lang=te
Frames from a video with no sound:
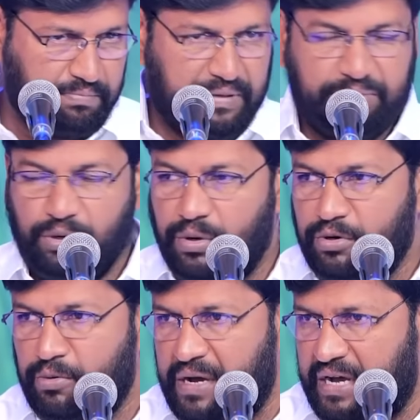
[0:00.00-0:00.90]

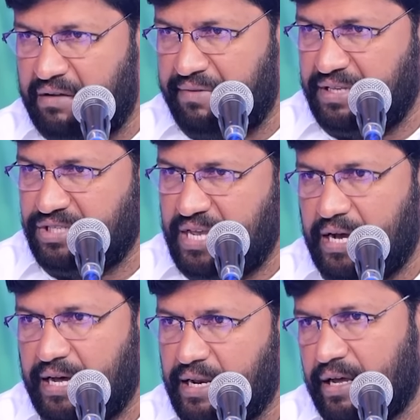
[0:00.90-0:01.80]
బబులోను మహావేశ్య
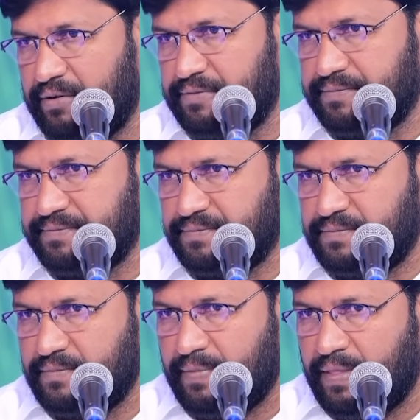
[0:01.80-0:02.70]
అన్నాను
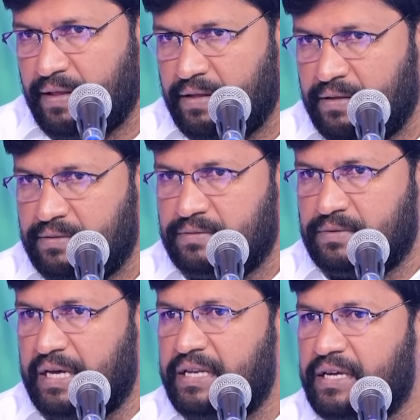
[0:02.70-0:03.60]

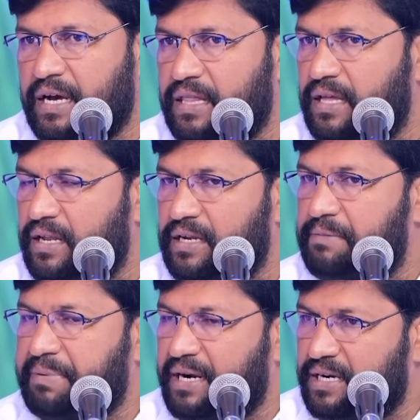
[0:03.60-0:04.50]
దానికి
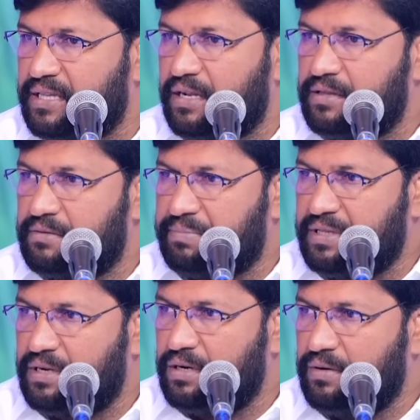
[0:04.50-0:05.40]
ఆధారంగా ప్రకటన గ్రంథం
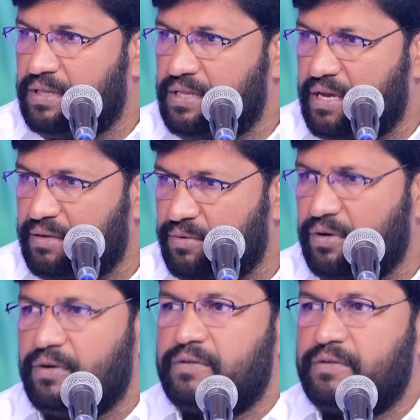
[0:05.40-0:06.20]
పదిహేడవ అధ్యాయంలో